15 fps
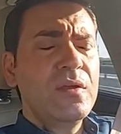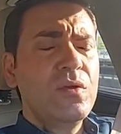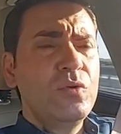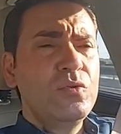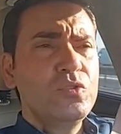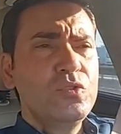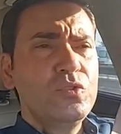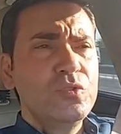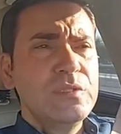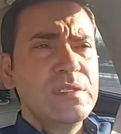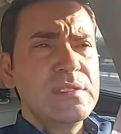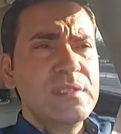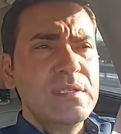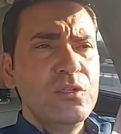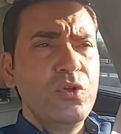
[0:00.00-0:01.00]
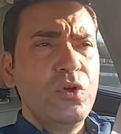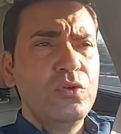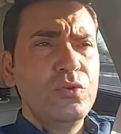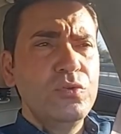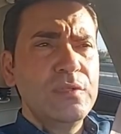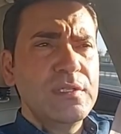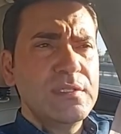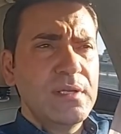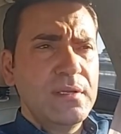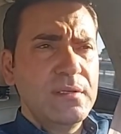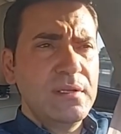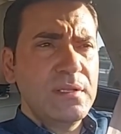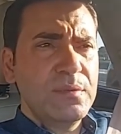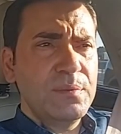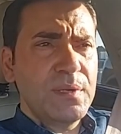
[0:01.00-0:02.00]
konuştuğun insanın önünde
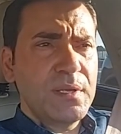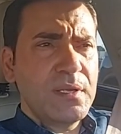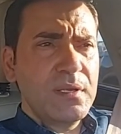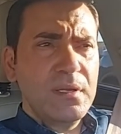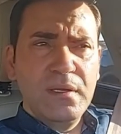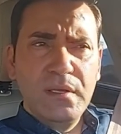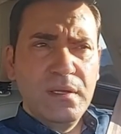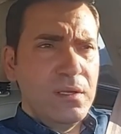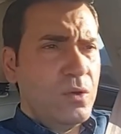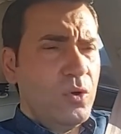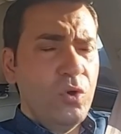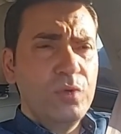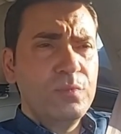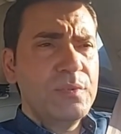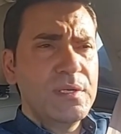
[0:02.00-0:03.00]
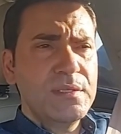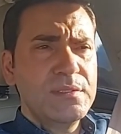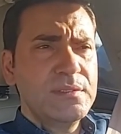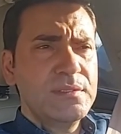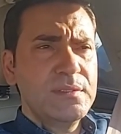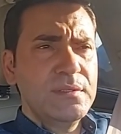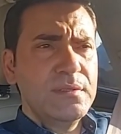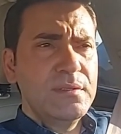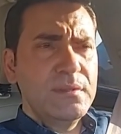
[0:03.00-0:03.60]
zannetmek olmaz.